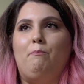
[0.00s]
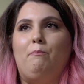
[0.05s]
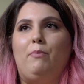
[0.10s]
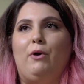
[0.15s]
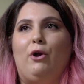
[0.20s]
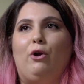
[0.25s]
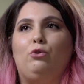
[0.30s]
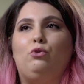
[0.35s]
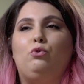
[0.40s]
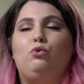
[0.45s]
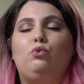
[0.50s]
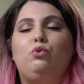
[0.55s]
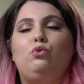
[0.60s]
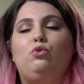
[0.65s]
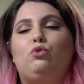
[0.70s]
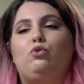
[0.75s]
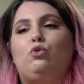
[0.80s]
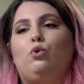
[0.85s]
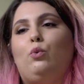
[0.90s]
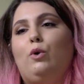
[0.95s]
però
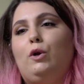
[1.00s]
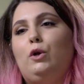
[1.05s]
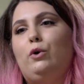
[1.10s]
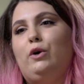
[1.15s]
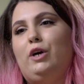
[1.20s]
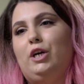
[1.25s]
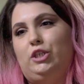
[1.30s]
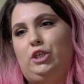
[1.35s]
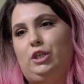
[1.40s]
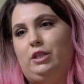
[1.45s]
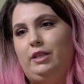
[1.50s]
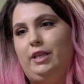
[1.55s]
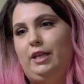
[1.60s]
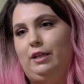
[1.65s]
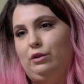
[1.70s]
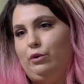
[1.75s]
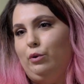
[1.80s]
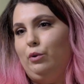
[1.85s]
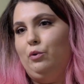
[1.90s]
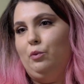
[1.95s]
tutto quello che c'è
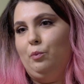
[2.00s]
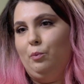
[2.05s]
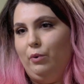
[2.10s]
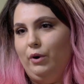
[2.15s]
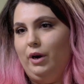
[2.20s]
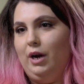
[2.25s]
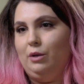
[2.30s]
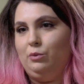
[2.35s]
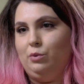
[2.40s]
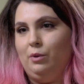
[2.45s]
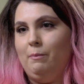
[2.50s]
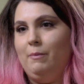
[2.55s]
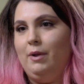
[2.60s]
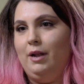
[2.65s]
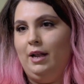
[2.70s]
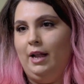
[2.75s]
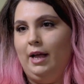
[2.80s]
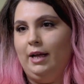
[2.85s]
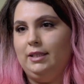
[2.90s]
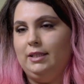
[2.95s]
dentro compone la tua
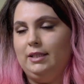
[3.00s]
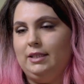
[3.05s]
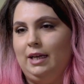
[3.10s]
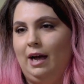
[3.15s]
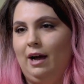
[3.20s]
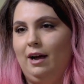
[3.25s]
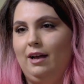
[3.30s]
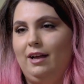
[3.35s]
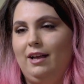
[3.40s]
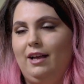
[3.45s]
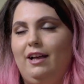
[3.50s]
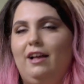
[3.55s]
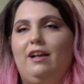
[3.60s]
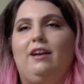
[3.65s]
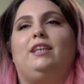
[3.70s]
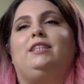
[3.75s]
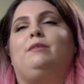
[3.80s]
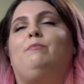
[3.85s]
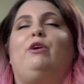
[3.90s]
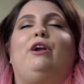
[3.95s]
bellezza,
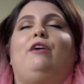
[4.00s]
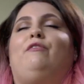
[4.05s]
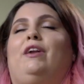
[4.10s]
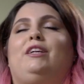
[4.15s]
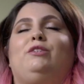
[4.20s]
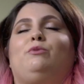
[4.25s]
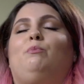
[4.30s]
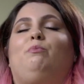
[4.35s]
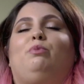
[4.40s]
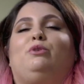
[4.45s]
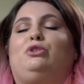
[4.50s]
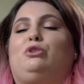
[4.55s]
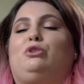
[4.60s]
che sembra una frase un po'